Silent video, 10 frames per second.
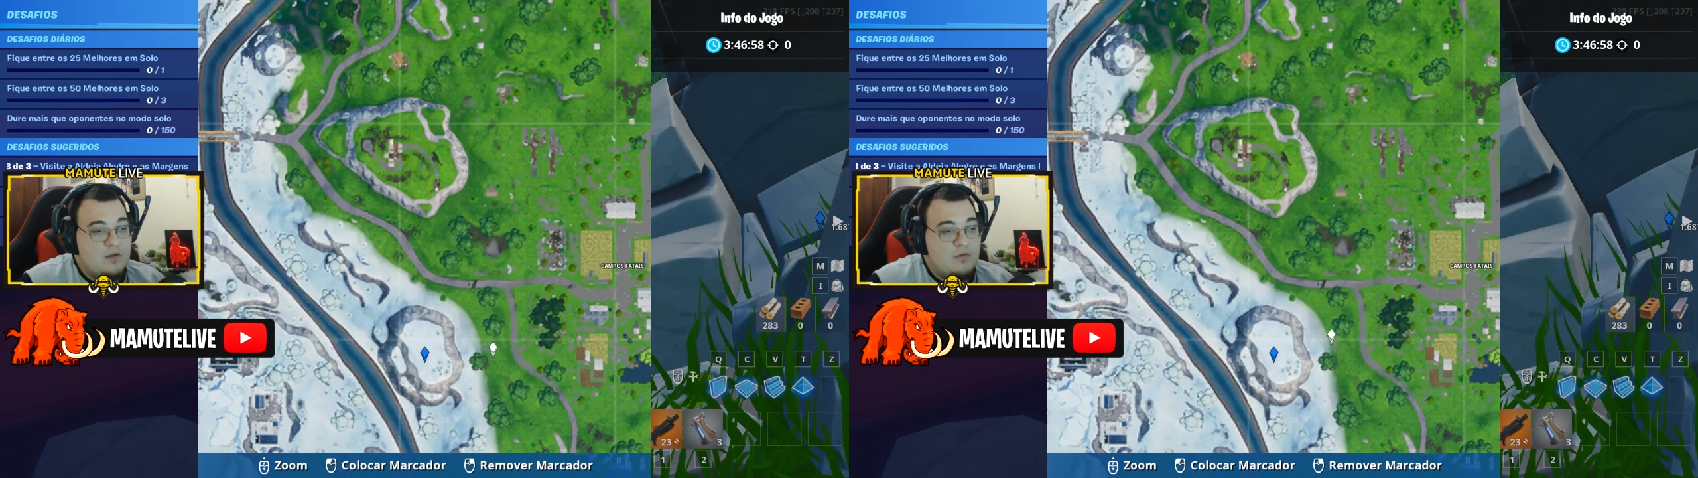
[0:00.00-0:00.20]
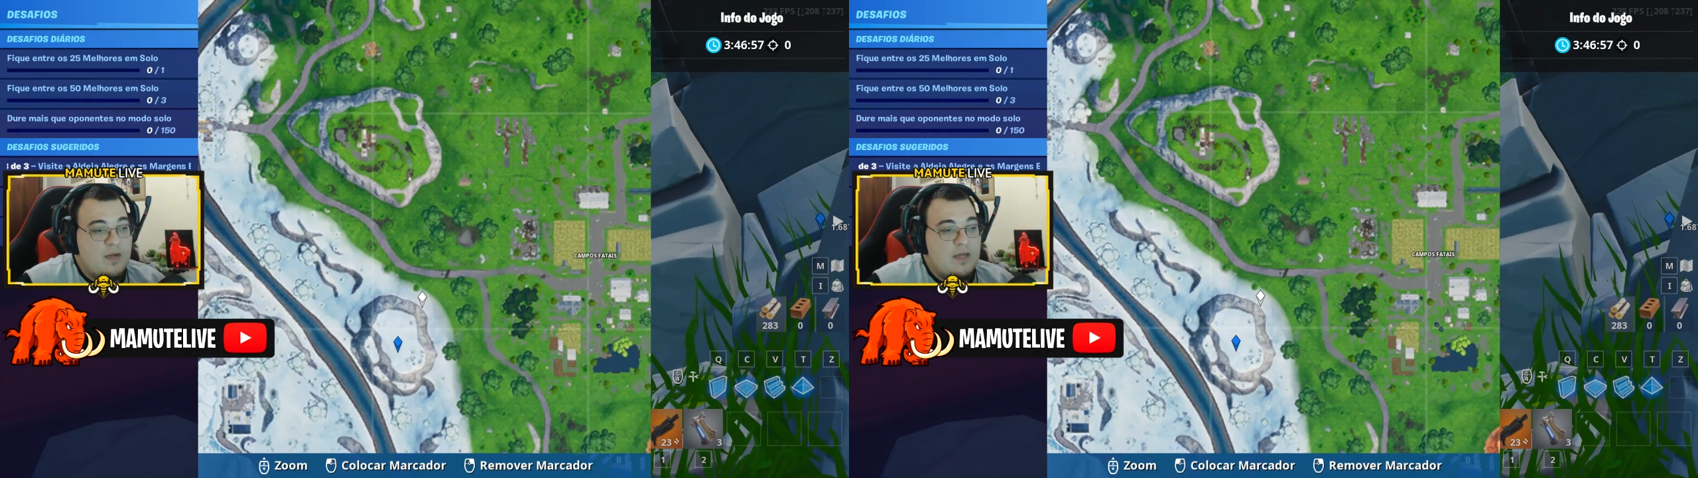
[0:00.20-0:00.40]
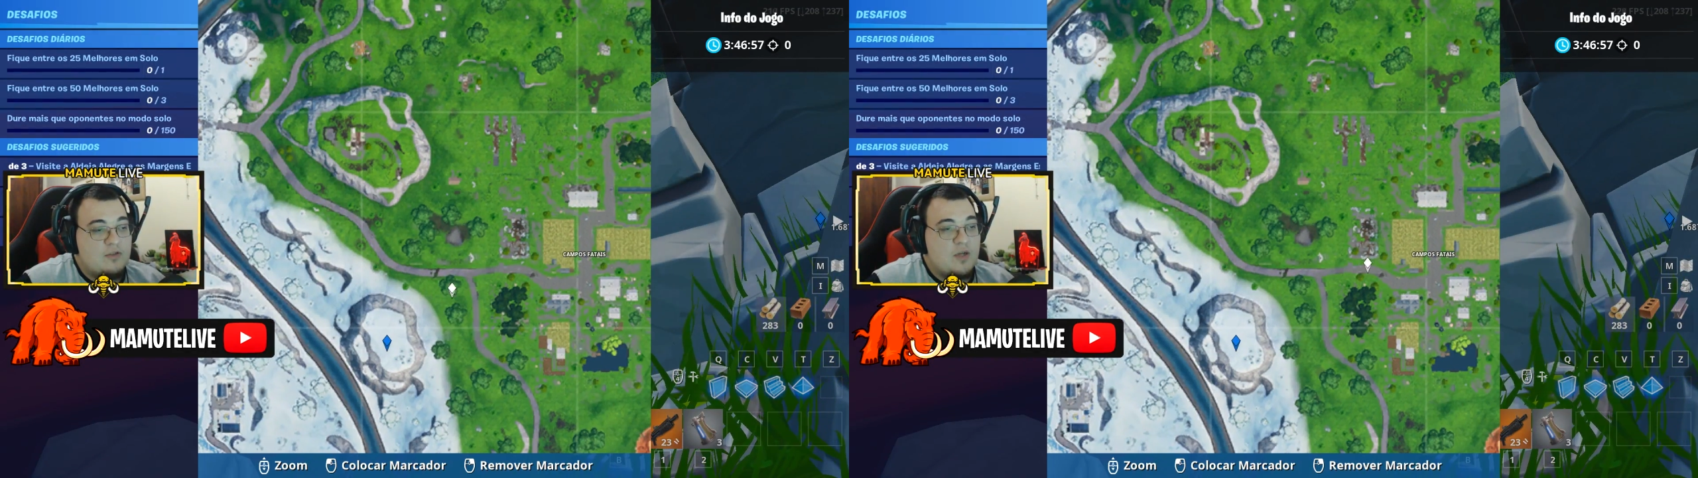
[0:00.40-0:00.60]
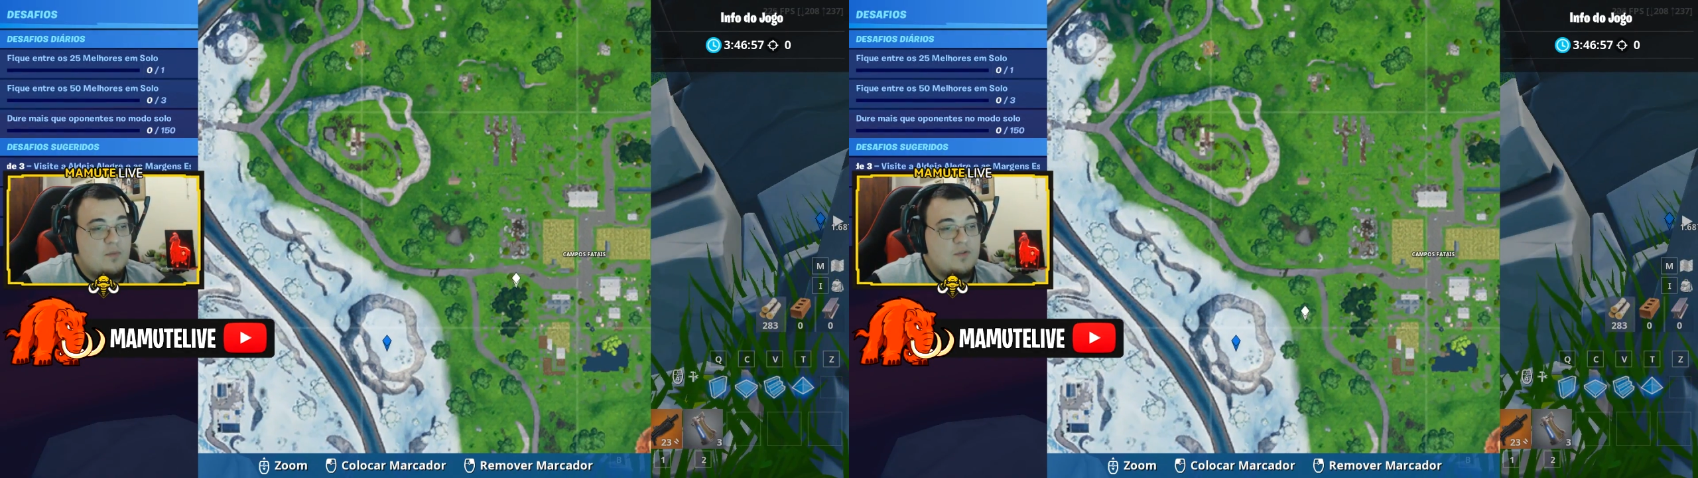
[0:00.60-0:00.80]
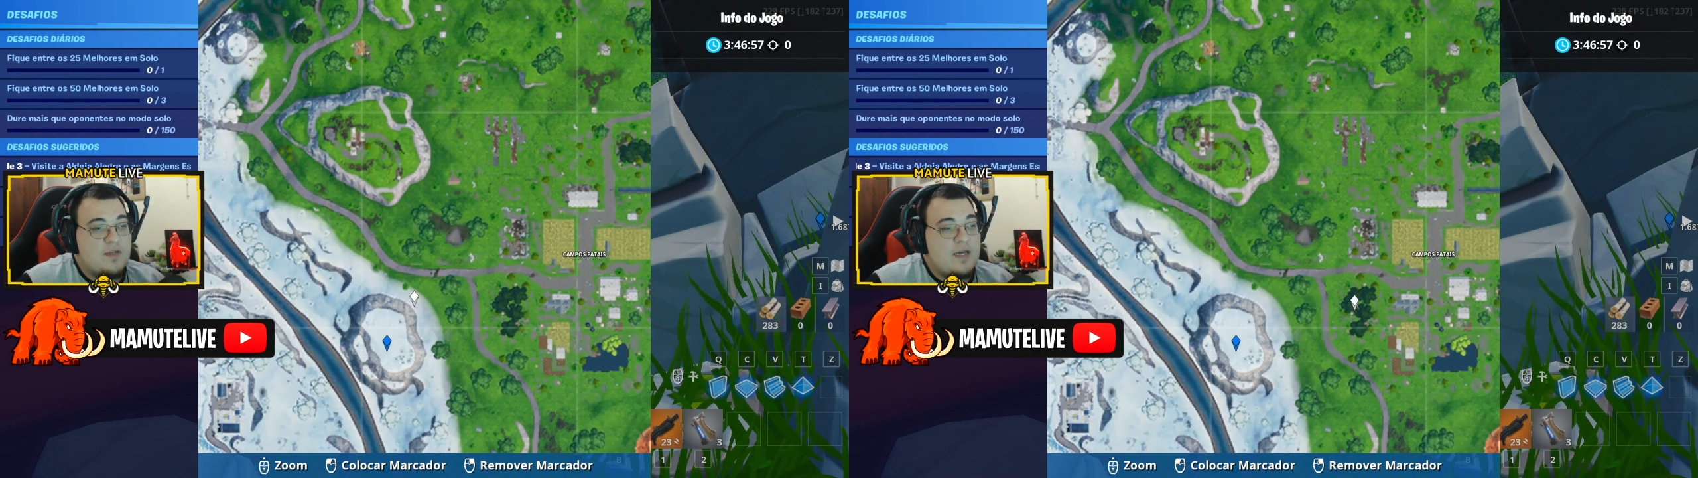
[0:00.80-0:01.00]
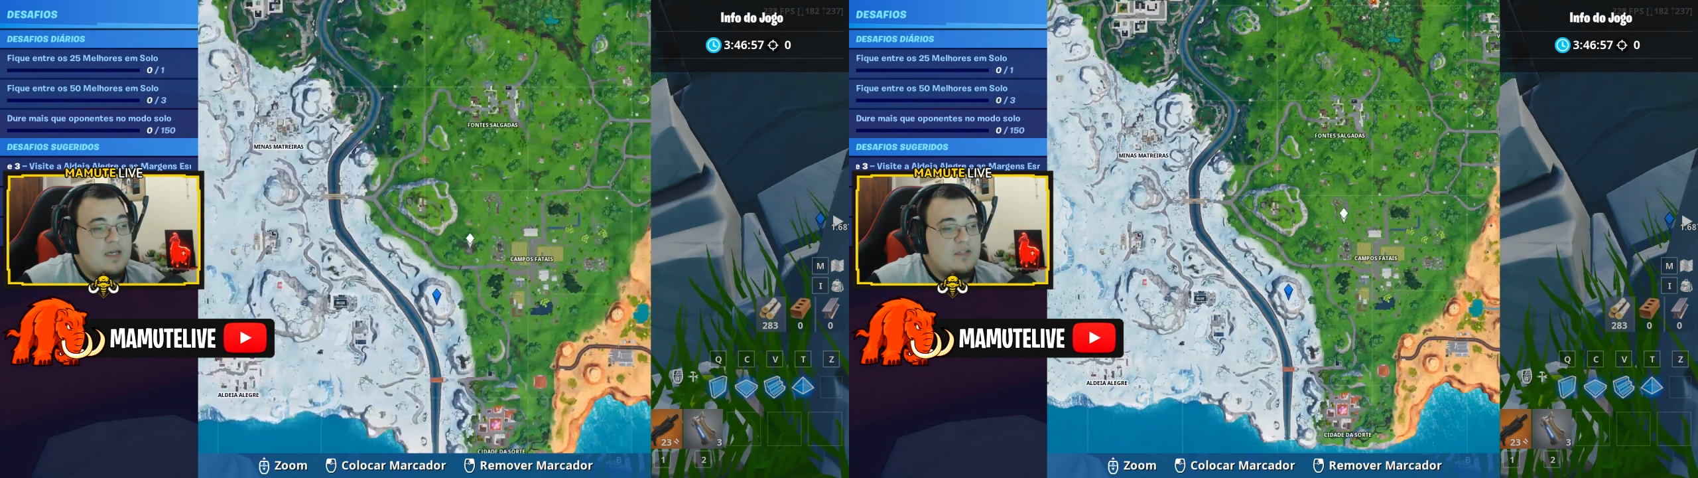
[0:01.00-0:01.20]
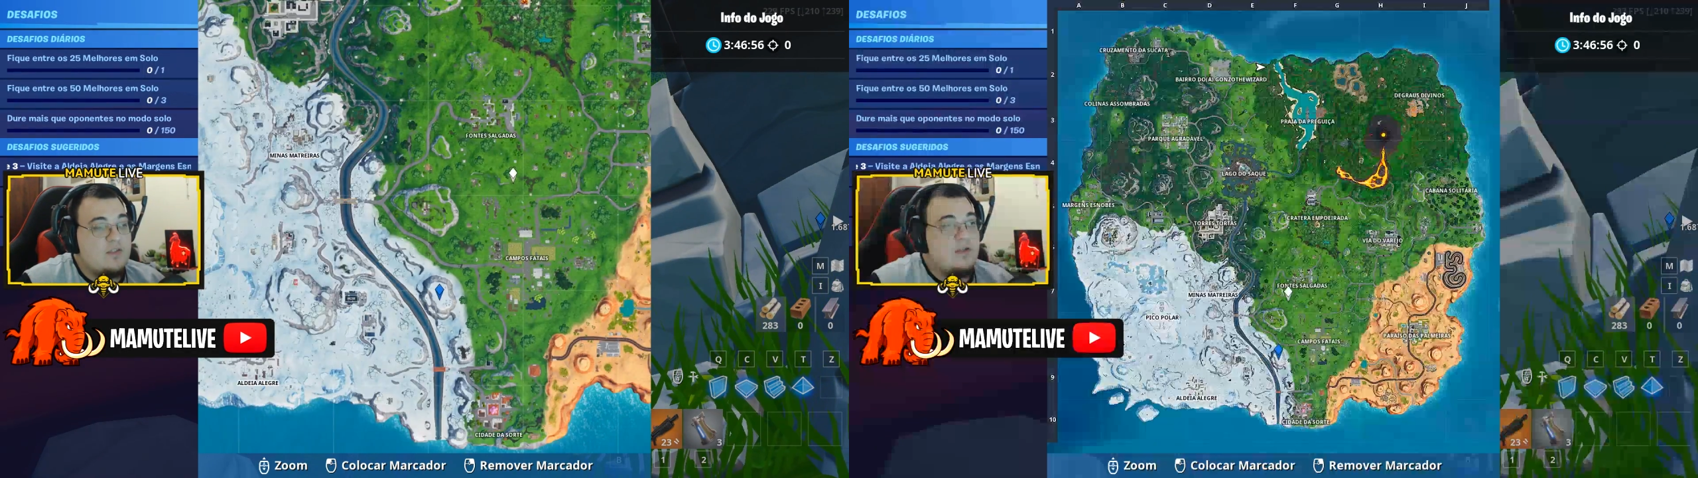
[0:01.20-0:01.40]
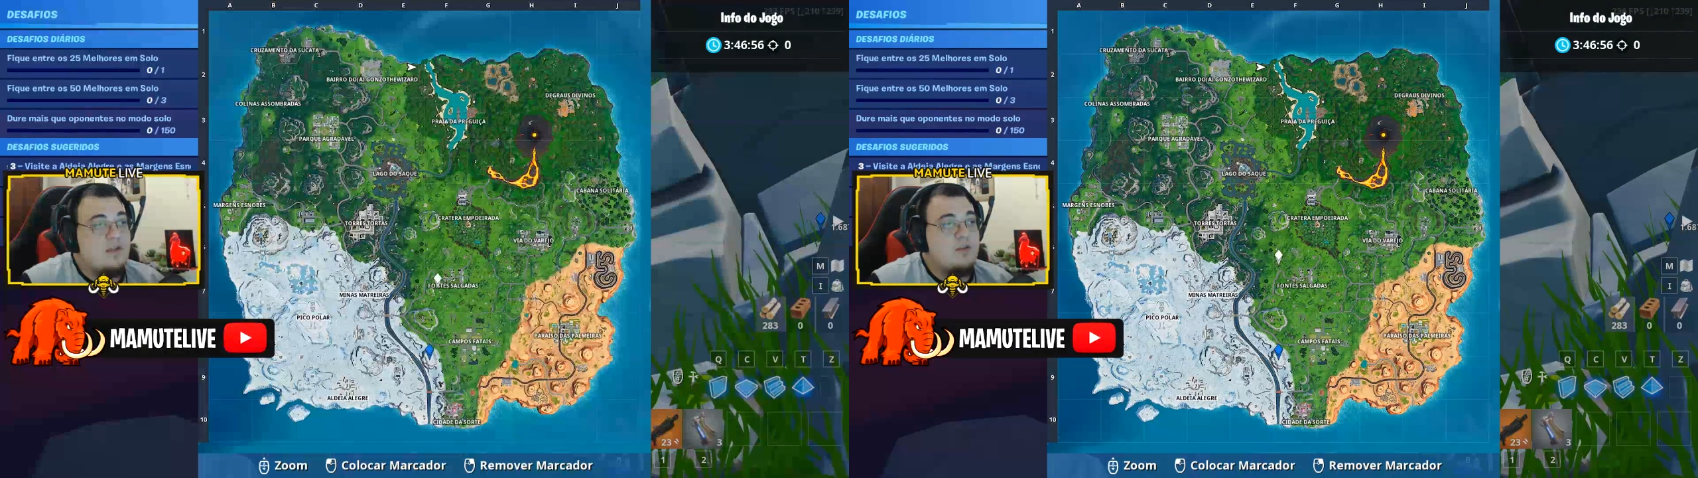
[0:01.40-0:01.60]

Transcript: do lado dos campos fatais